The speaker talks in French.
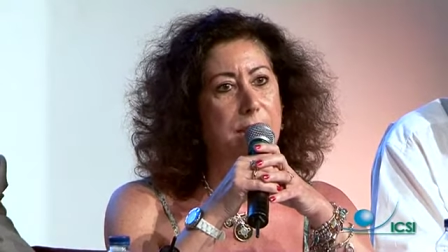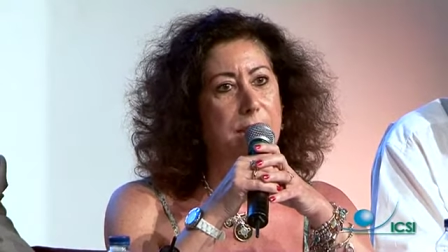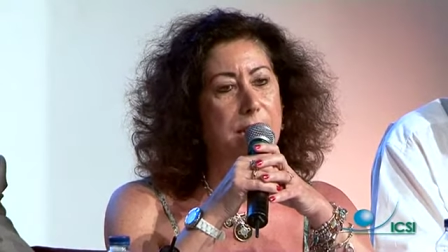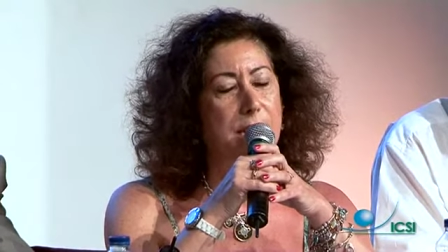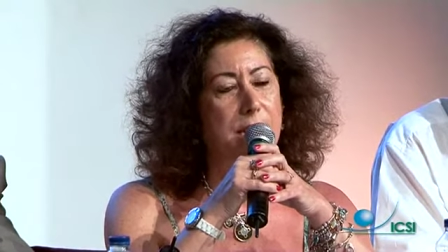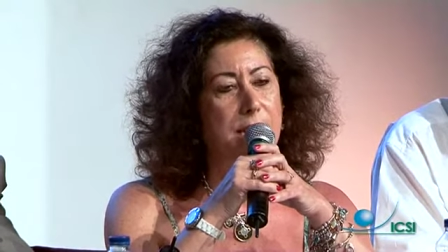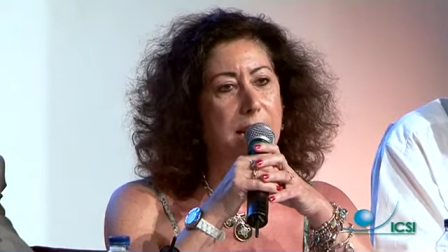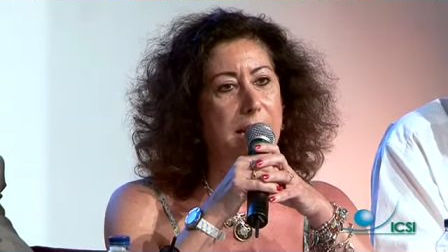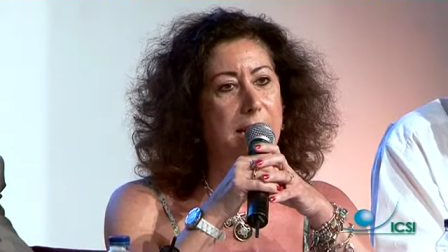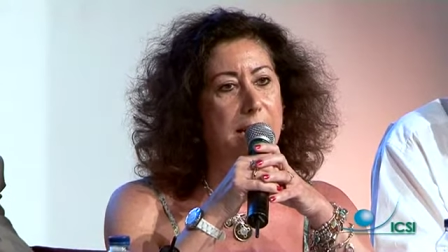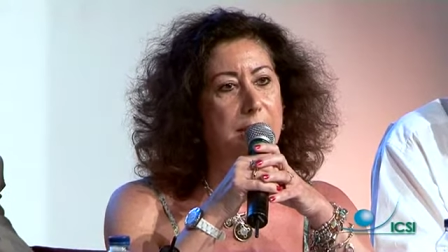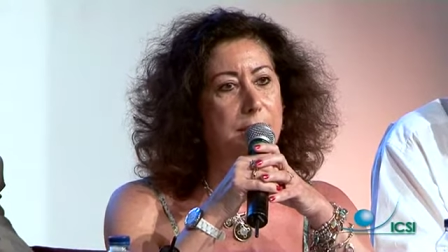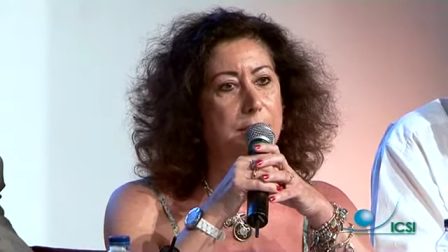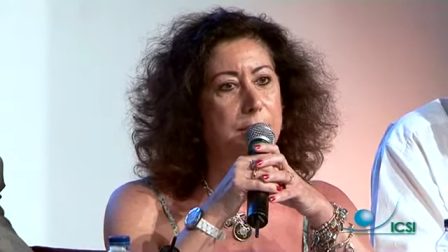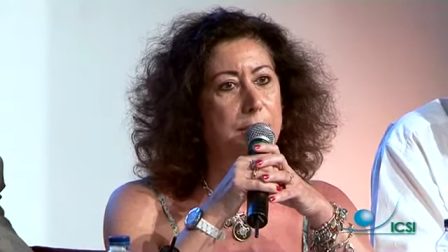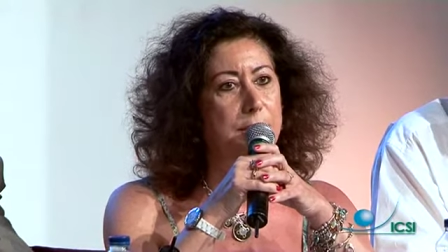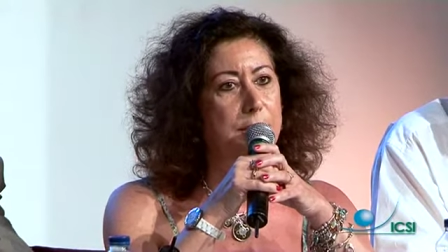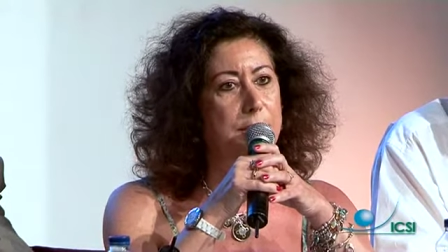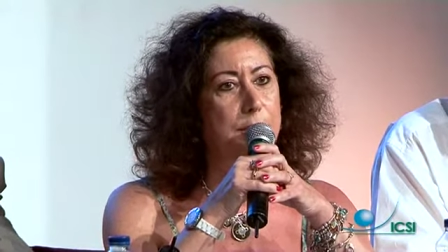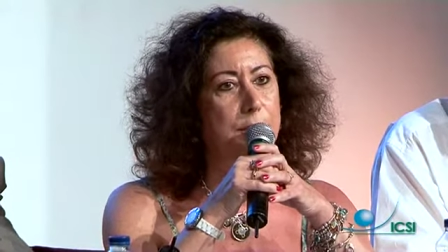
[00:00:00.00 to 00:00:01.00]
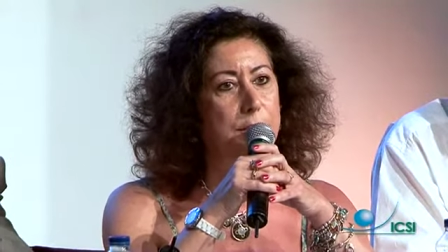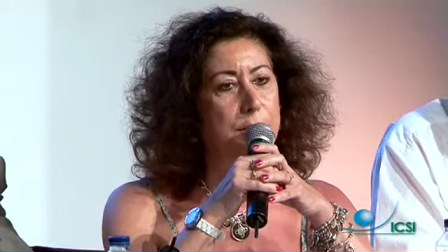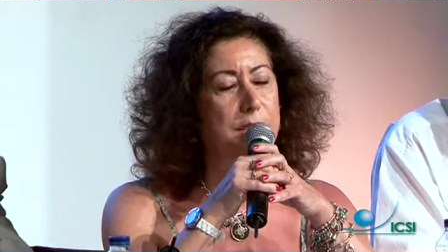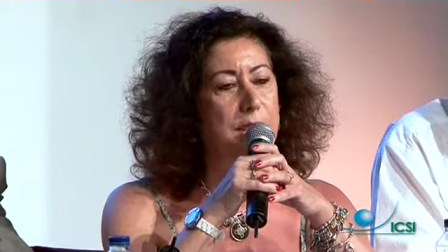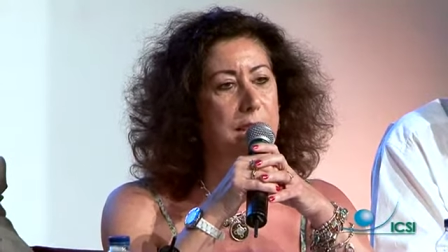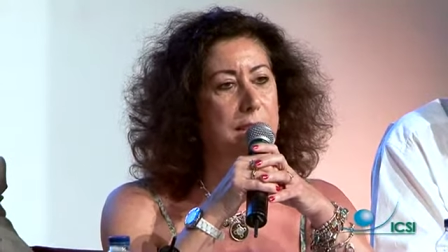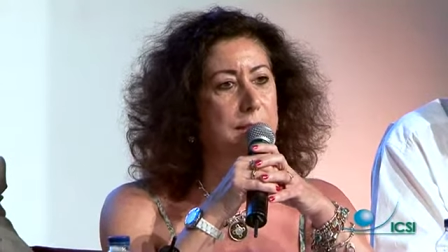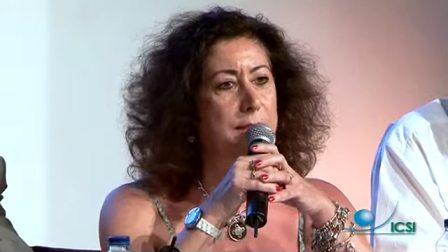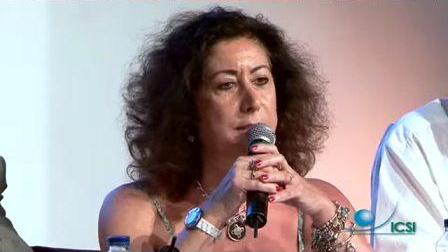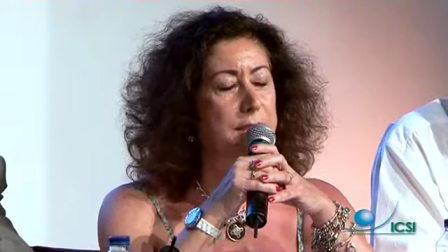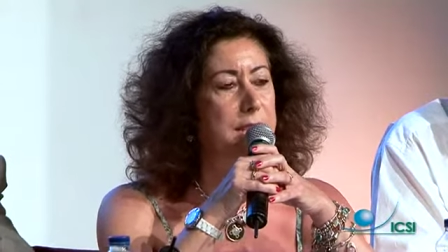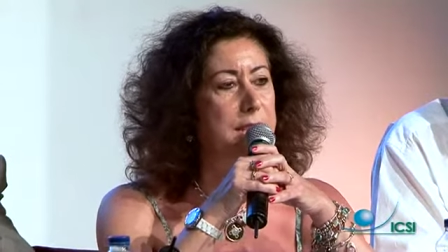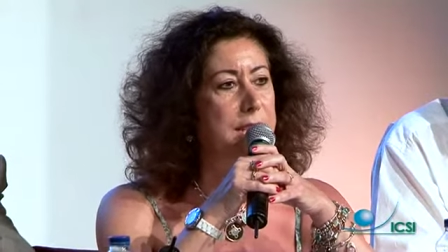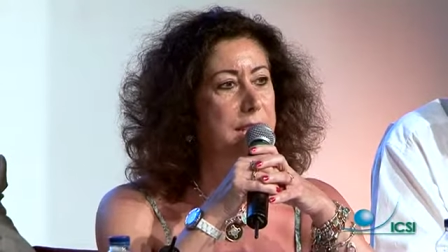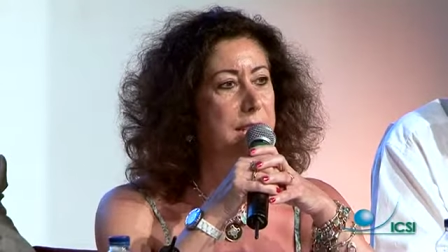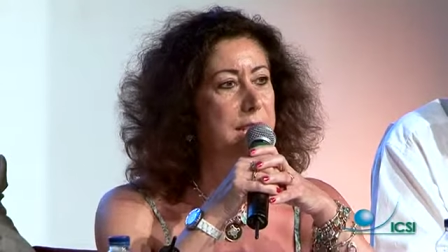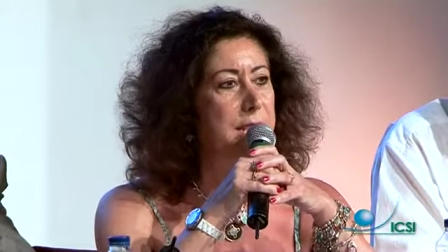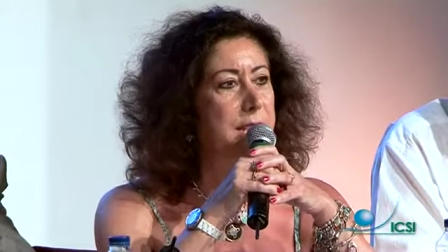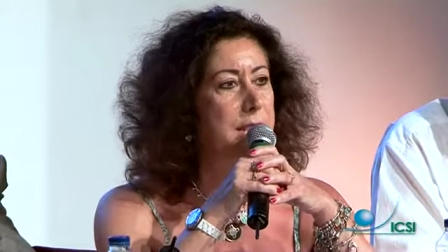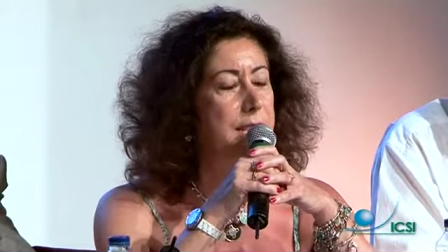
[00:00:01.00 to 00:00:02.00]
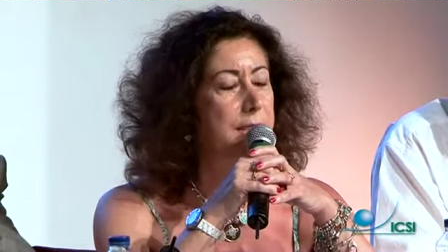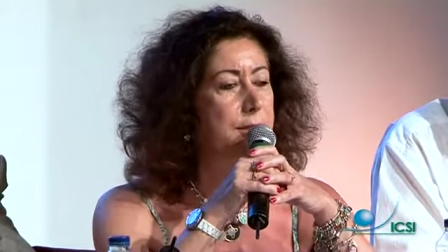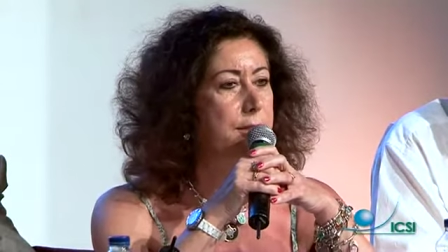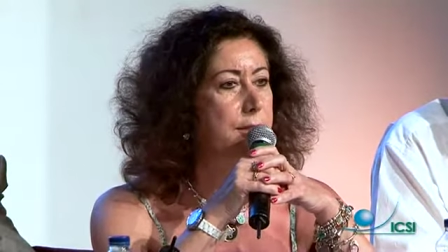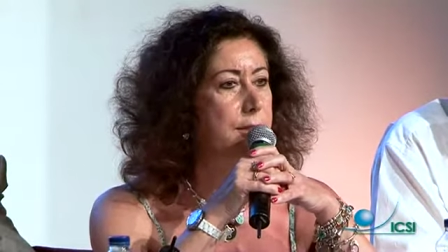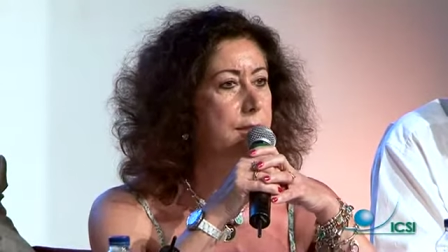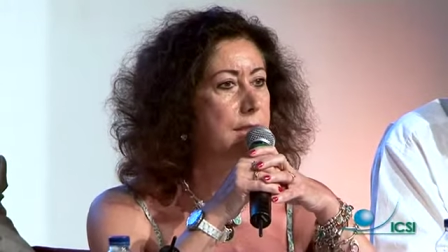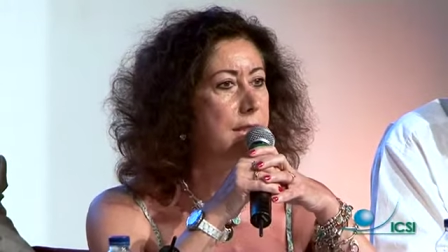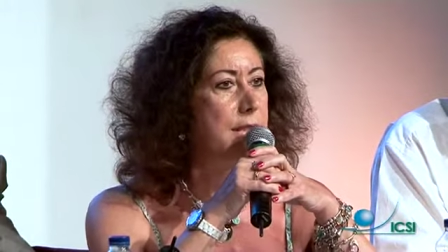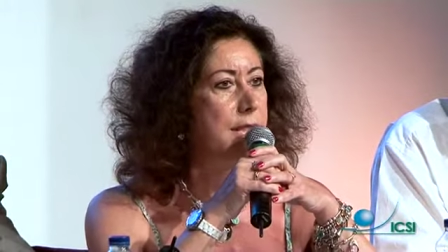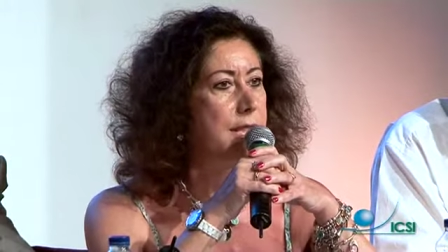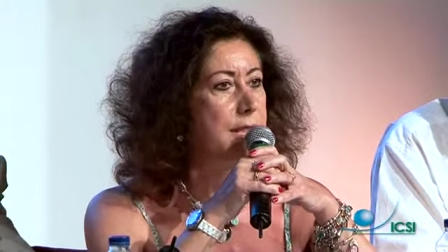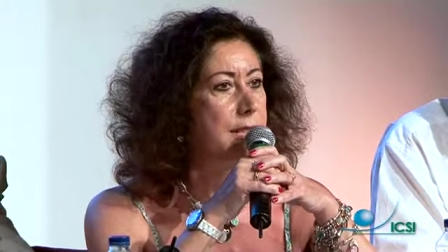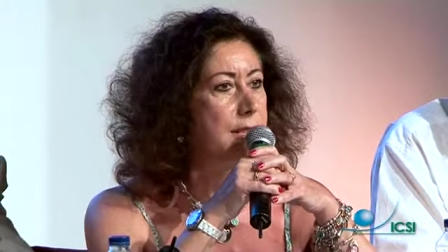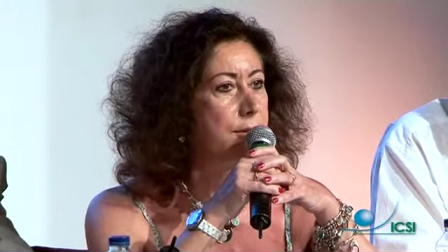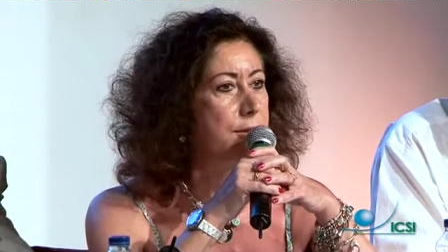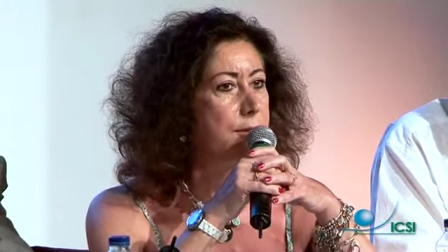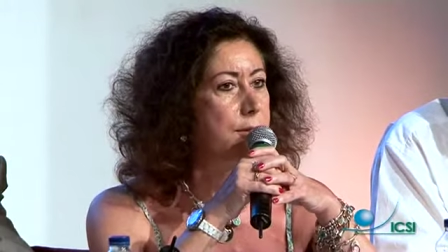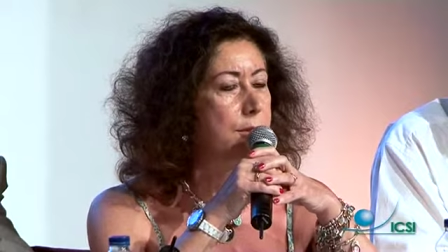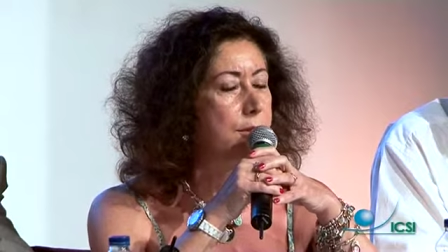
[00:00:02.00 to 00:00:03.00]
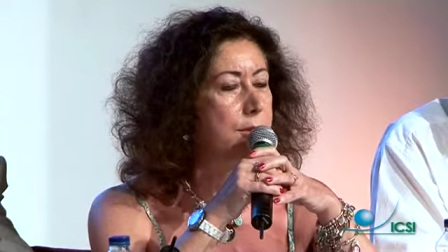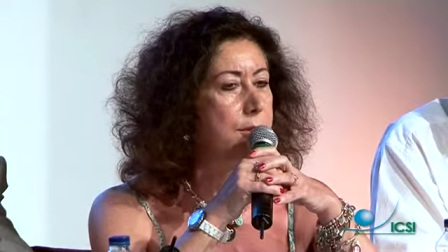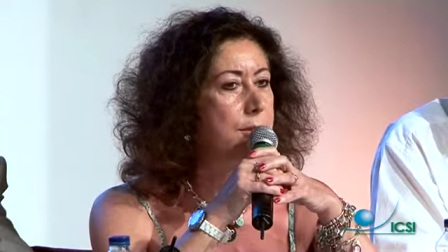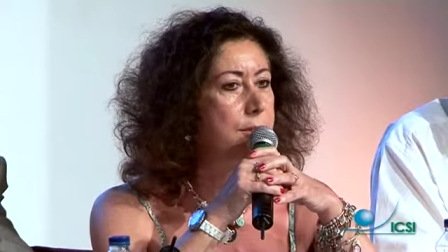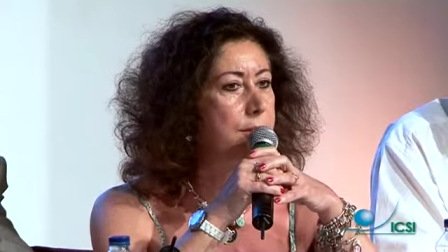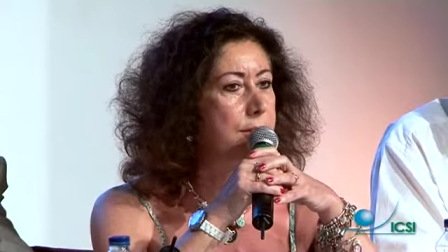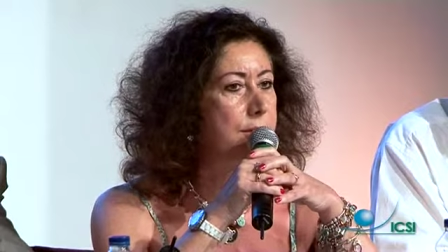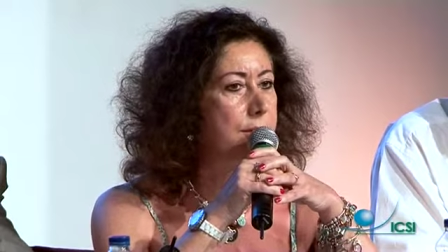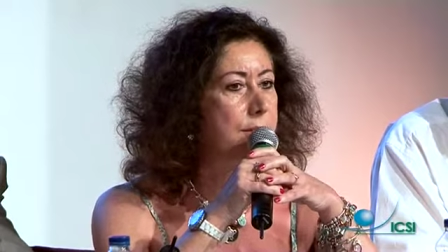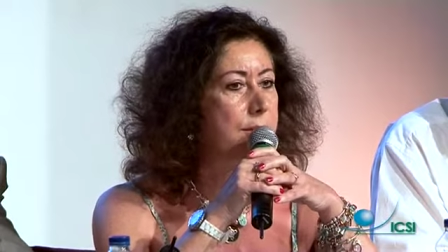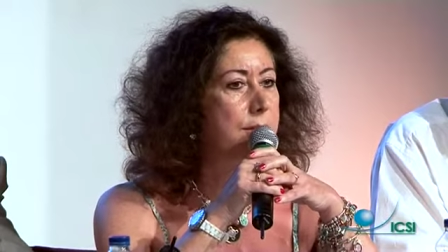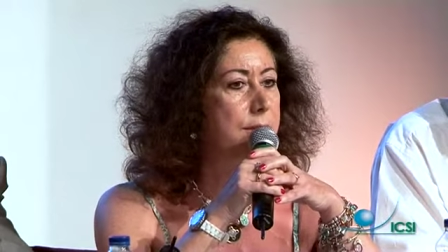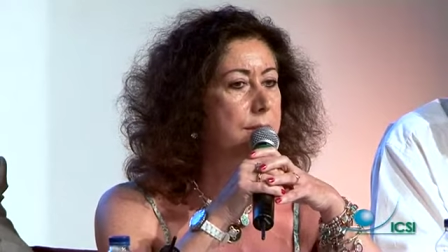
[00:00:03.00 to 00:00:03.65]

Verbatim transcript: s'est arrêté au niveau du diagnostic et que les solutions,